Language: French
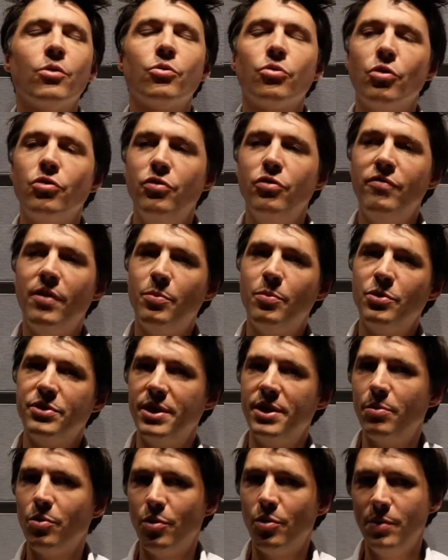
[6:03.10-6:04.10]
entendu, va
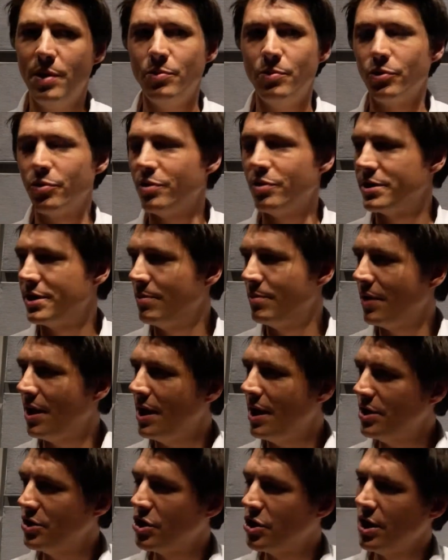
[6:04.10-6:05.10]
poser problème au Troisième
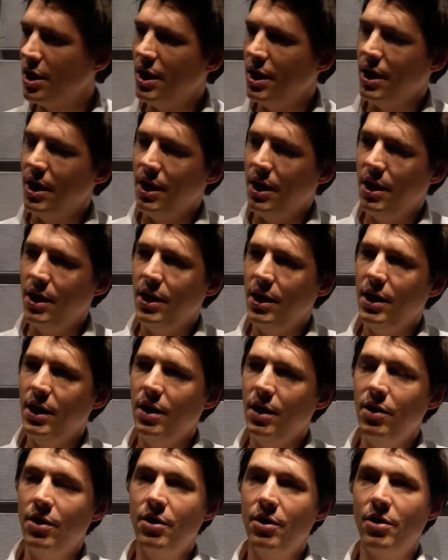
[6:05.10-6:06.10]
Reich.
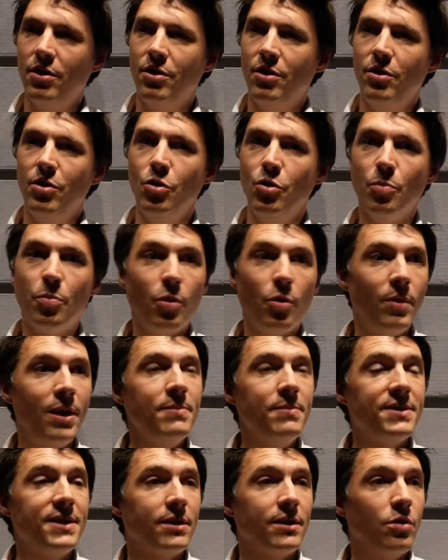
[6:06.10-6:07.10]
Et euh, le
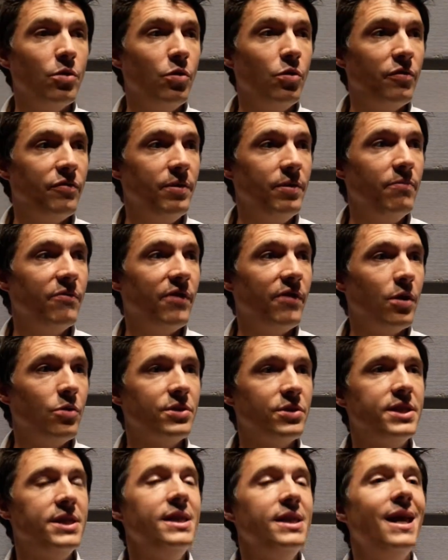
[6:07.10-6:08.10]
problème, c'est que le film va
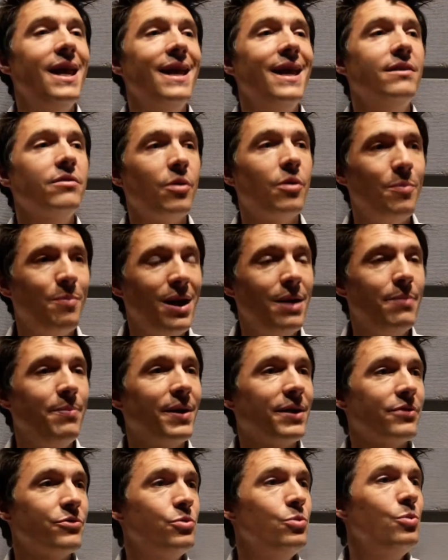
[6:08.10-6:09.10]
aussi être mal
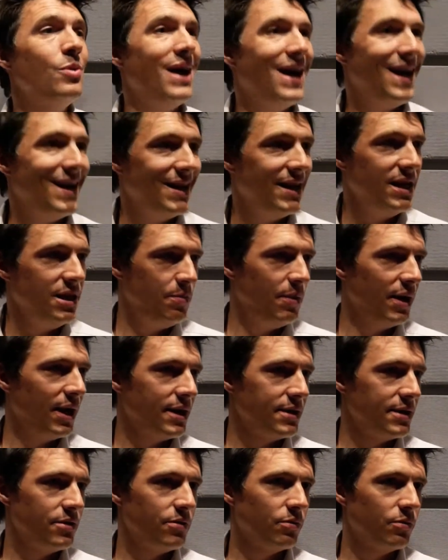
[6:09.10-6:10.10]
perçu à la
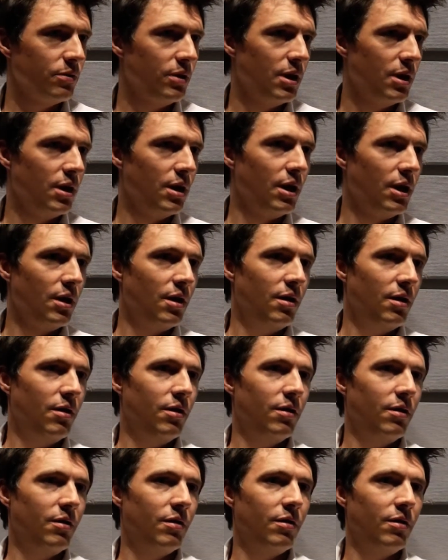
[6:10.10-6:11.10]
libération,
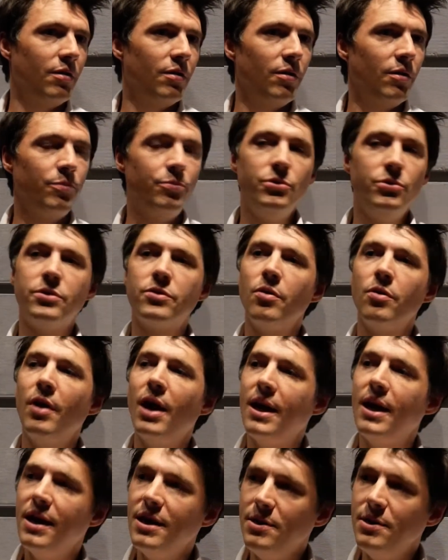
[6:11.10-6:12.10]
puisque
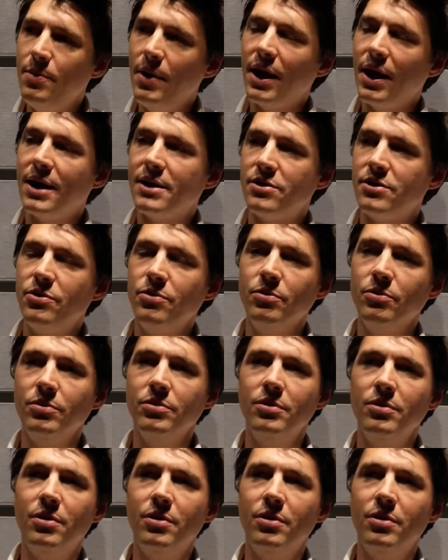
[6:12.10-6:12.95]
à la libération,